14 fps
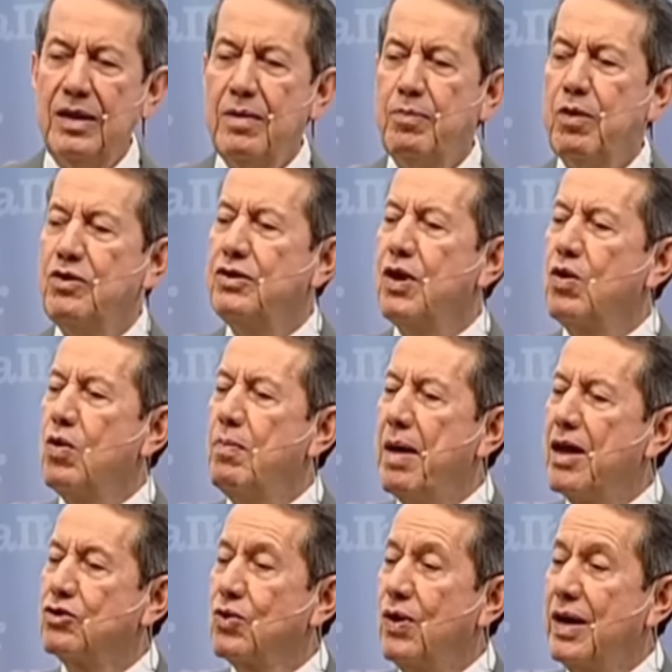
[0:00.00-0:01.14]
Depois você
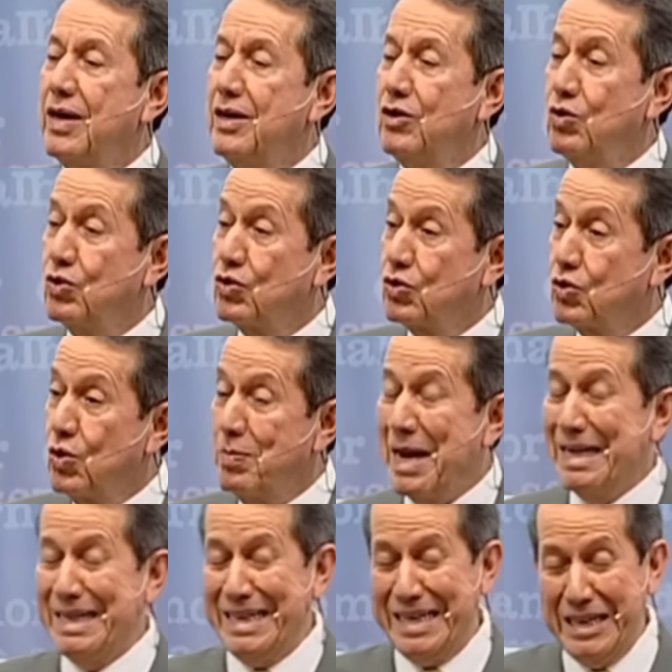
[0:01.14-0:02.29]
começa orando sobre
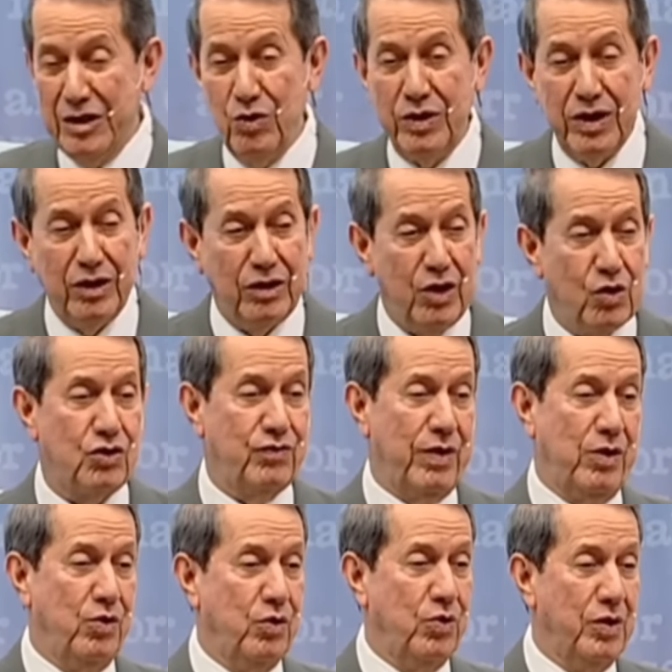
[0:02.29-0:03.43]
aquilo que Deus
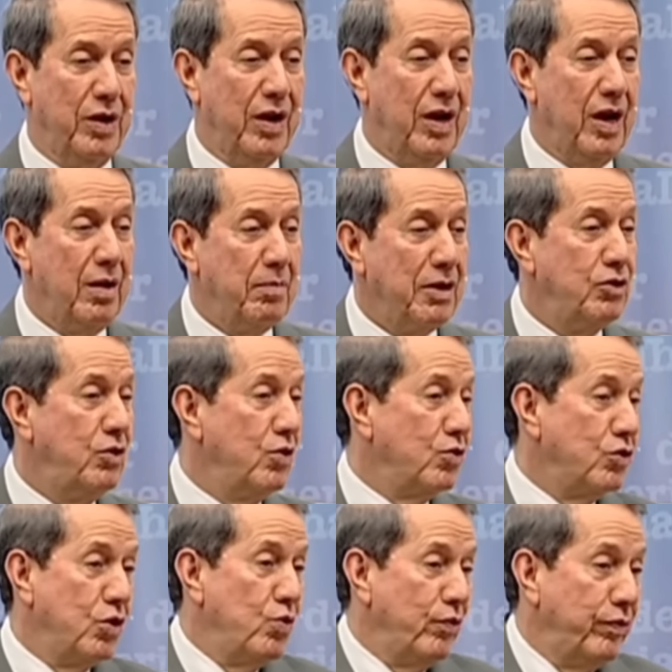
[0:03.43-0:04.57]
falou. Mas,
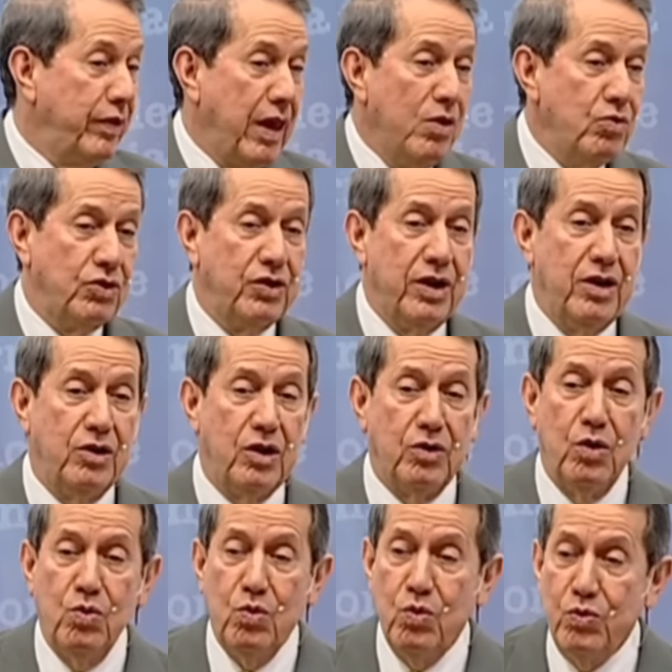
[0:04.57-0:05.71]
Deus, eu não tenho jeito, eu
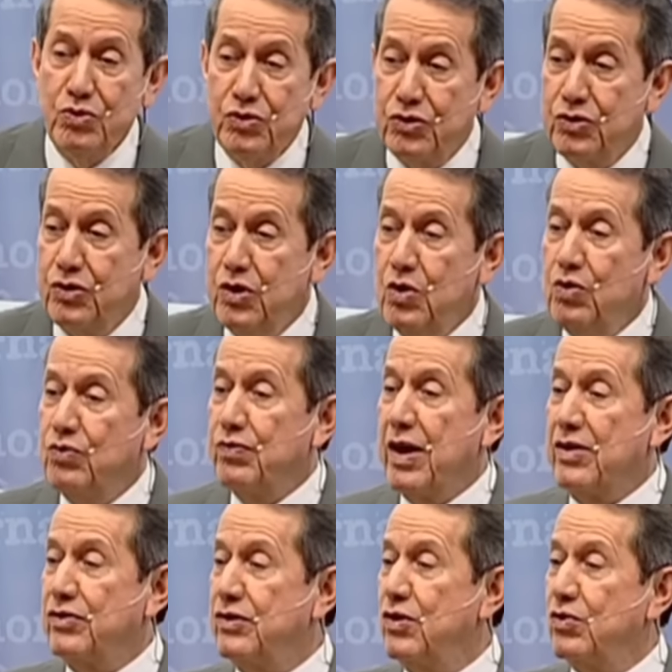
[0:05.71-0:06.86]
não consigo
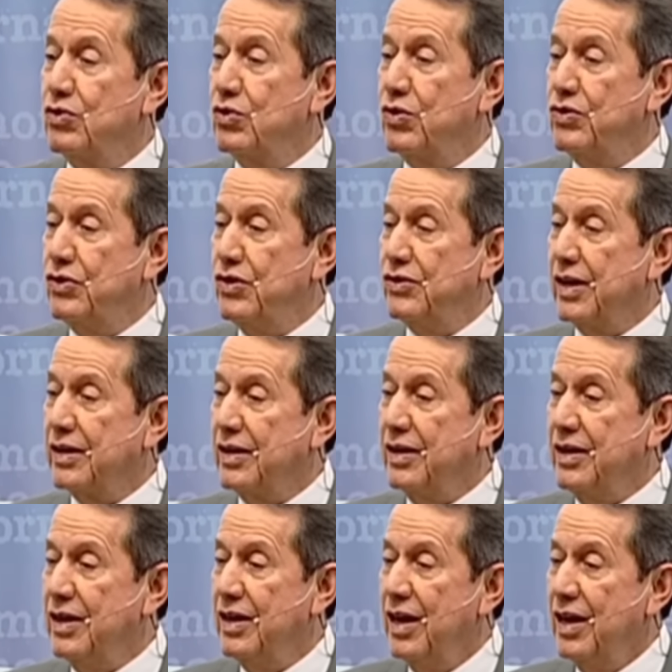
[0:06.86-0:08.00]
fazer o que o Senhor diz
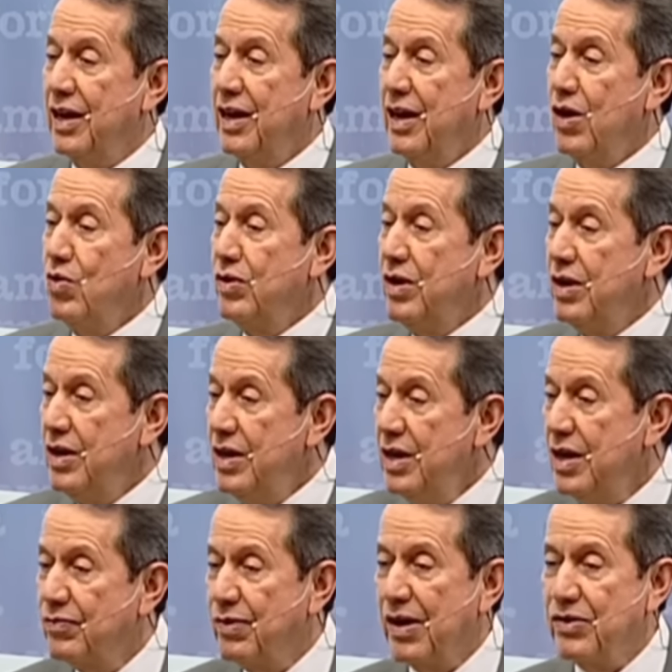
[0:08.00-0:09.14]
aqui. Eu
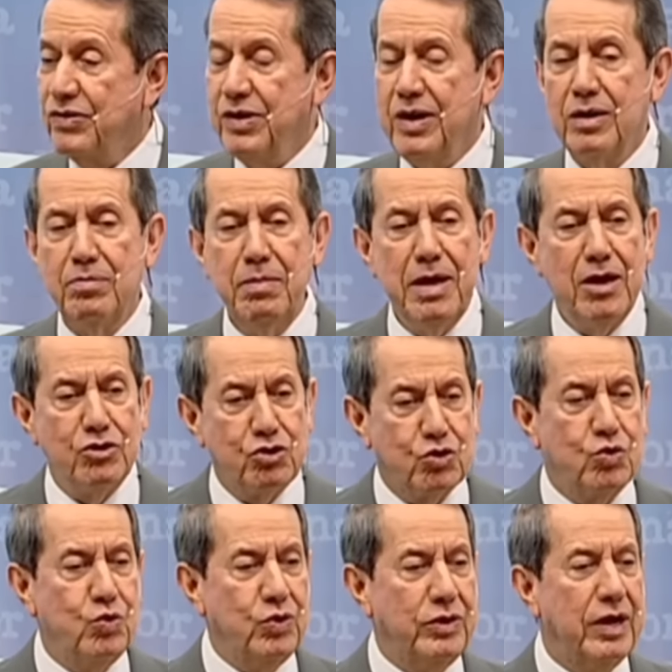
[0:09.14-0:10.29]
queria fazer, me
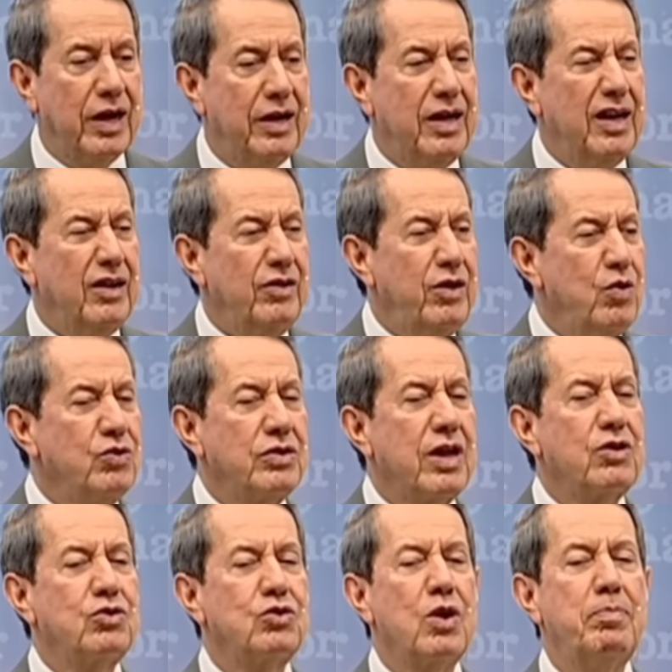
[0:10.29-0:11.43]
ajuda. Deus
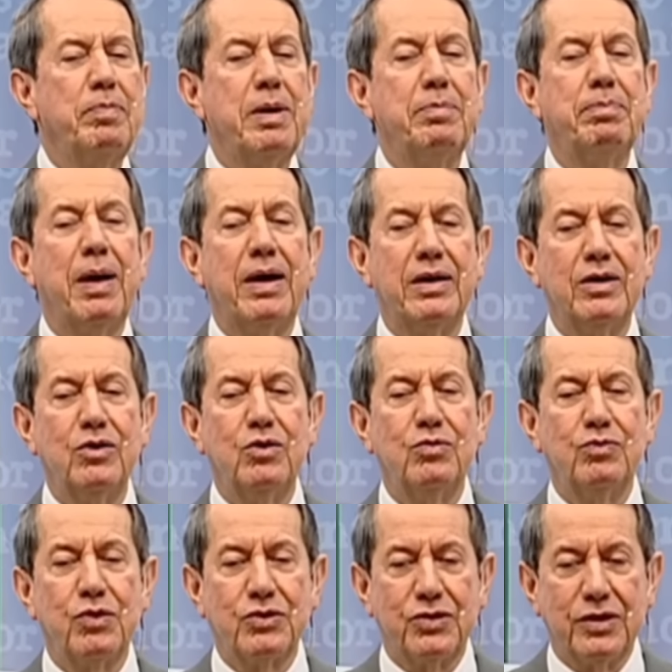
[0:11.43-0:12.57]
está só
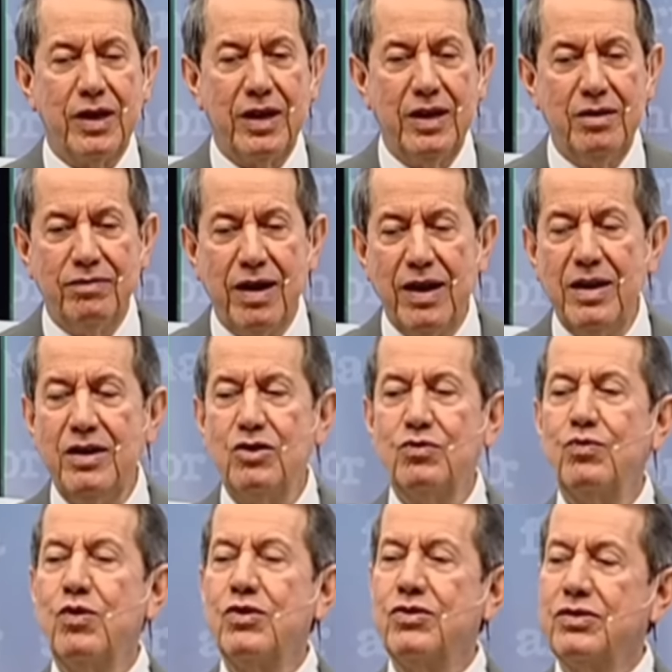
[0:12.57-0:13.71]
preparando você. Ele vai lhe
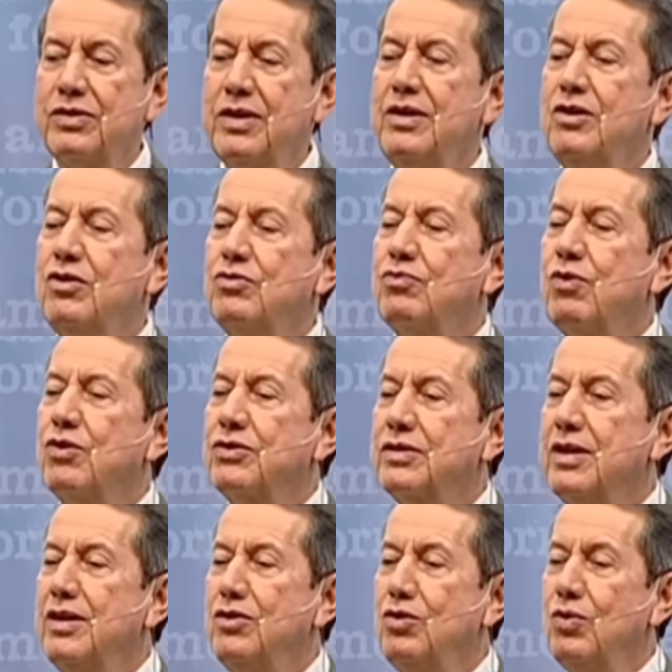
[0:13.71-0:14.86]
esforçando,
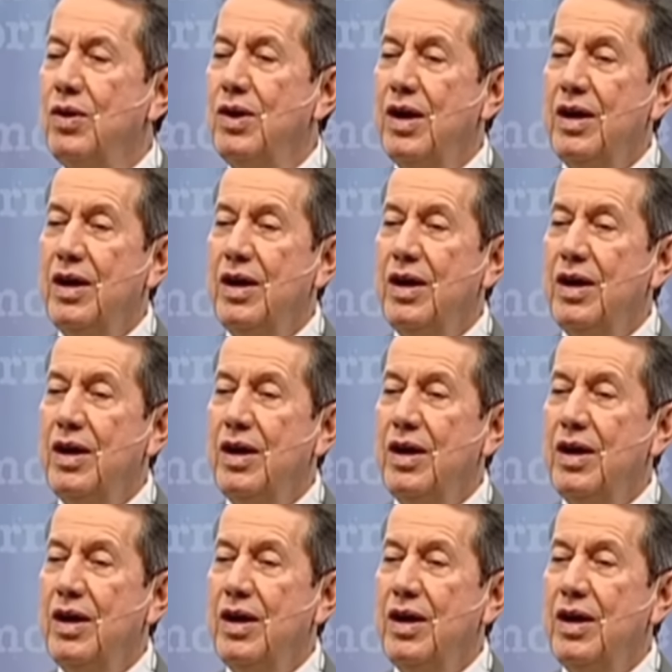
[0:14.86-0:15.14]
esforçando